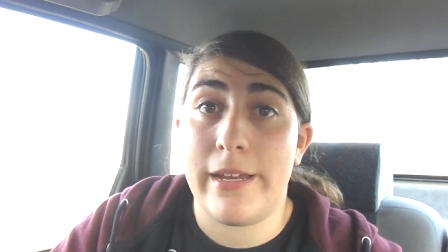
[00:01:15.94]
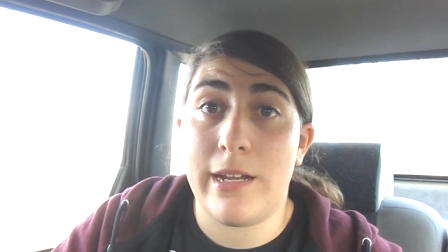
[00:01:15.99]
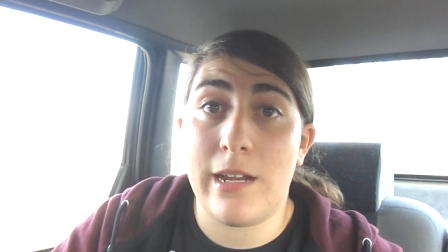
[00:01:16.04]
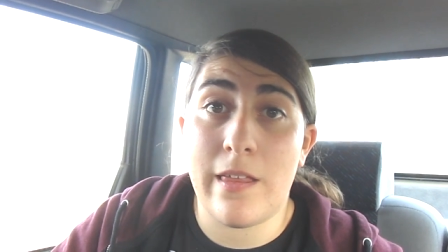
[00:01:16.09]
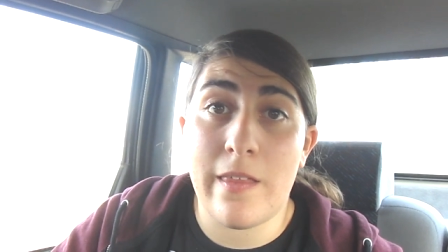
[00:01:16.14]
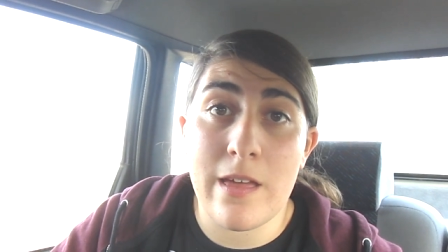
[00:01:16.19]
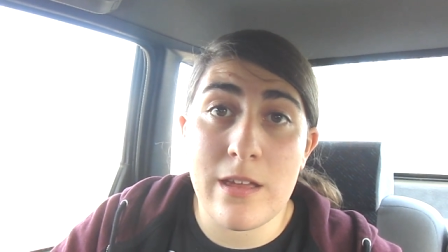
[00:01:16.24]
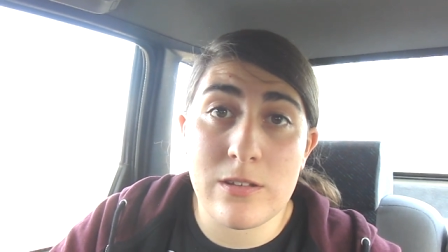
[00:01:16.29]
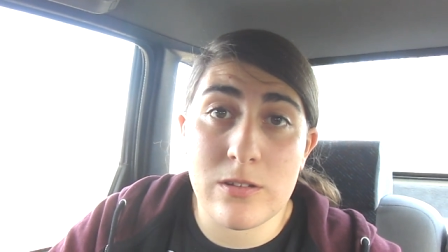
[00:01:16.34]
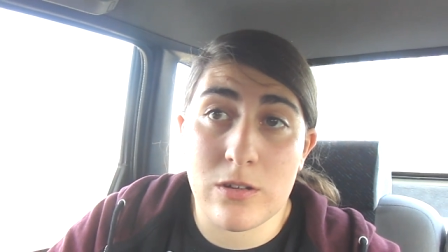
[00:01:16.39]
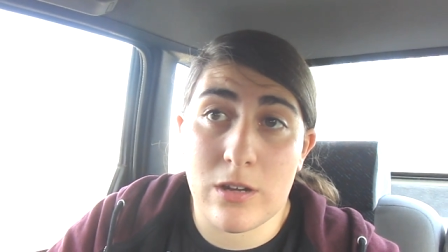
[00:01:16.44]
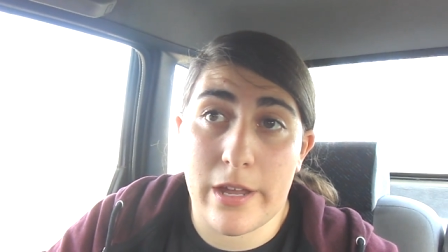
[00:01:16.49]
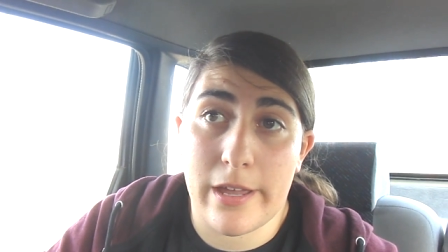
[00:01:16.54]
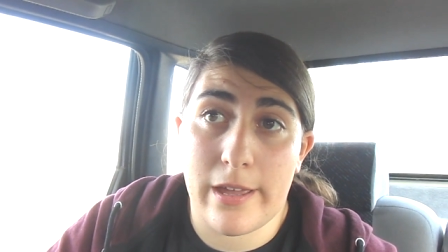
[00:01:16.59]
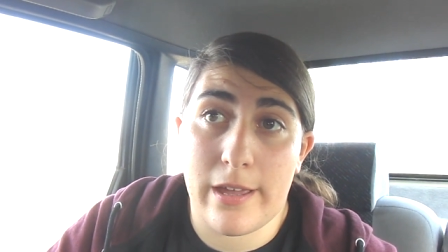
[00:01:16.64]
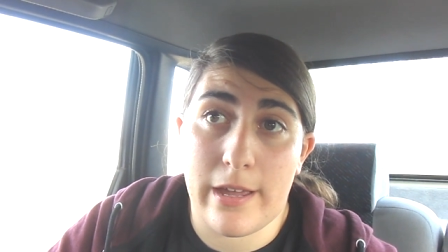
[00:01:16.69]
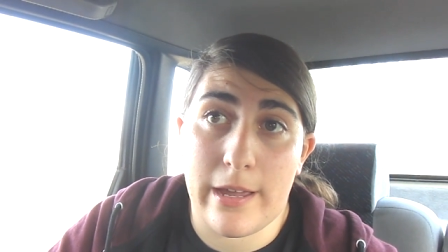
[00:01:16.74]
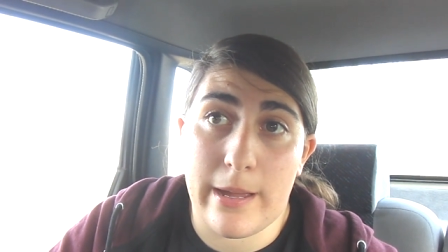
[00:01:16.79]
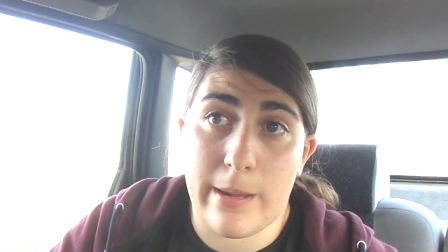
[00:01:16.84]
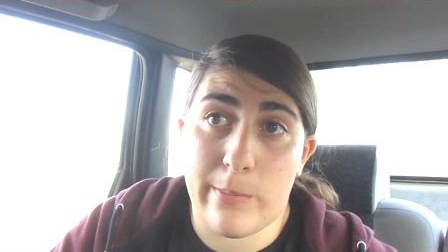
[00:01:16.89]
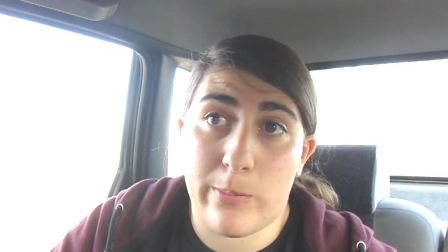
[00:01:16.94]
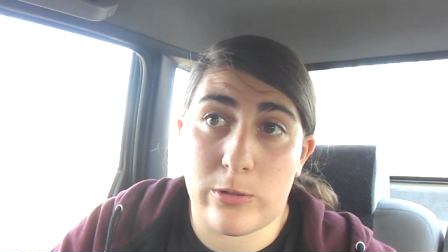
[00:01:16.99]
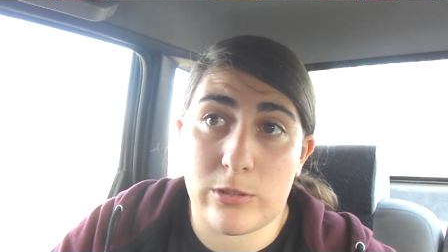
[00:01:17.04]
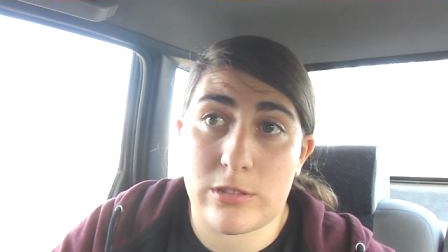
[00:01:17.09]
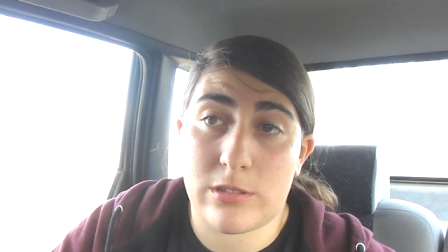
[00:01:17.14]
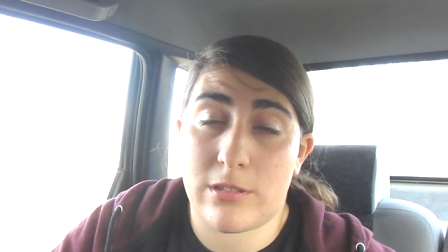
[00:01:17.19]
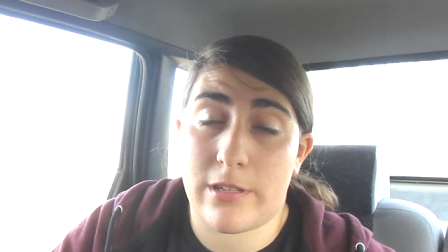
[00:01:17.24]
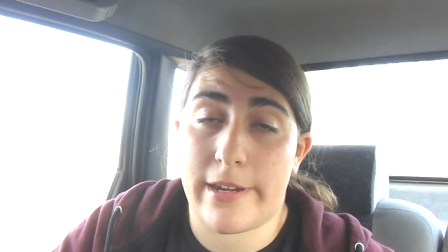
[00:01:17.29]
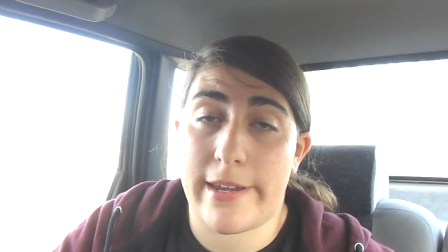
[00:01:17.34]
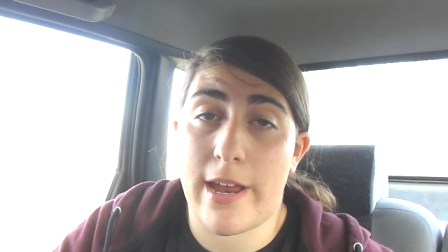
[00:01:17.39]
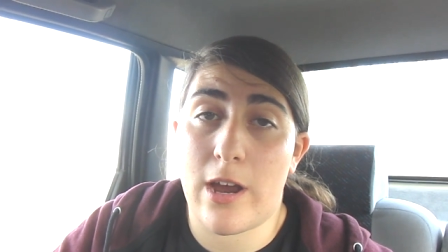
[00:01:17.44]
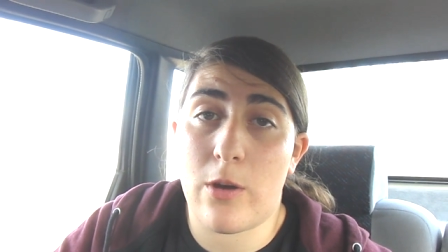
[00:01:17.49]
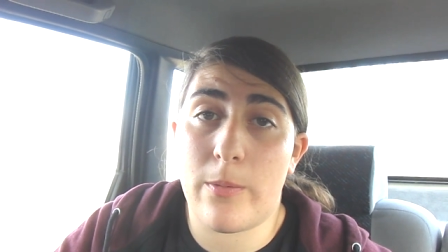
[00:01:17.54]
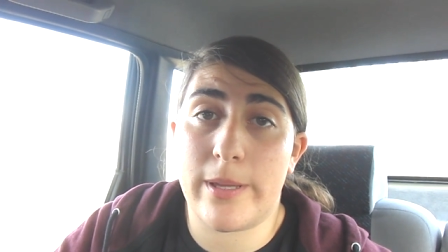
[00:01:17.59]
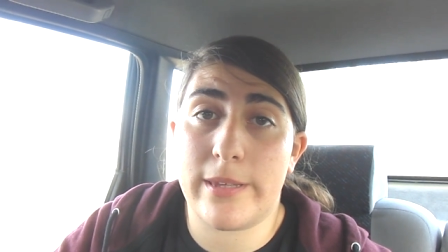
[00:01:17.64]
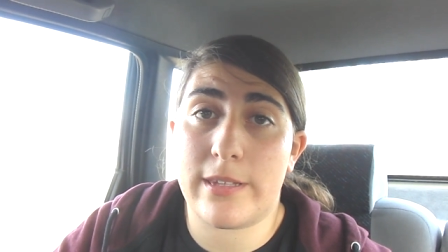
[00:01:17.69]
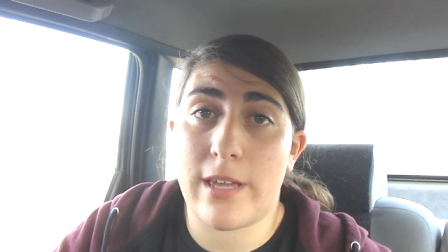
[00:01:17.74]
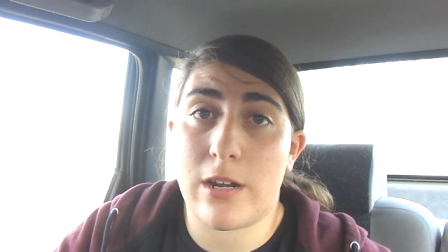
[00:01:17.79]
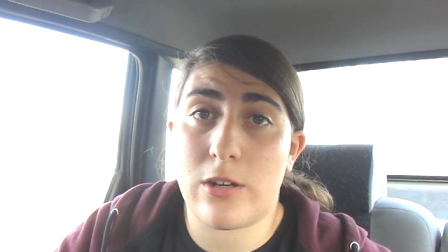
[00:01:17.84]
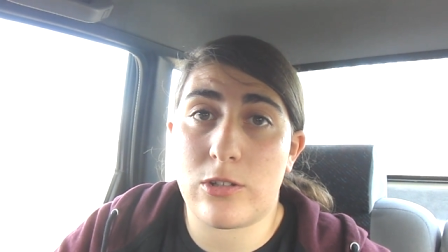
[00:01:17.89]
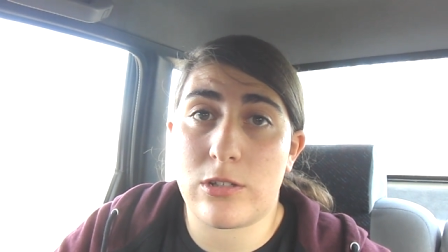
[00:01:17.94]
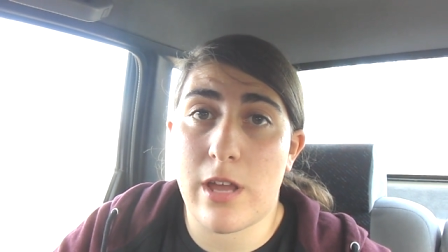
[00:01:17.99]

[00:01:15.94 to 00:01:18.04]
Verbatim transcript: Y nada, eso, que pues quería comentaros,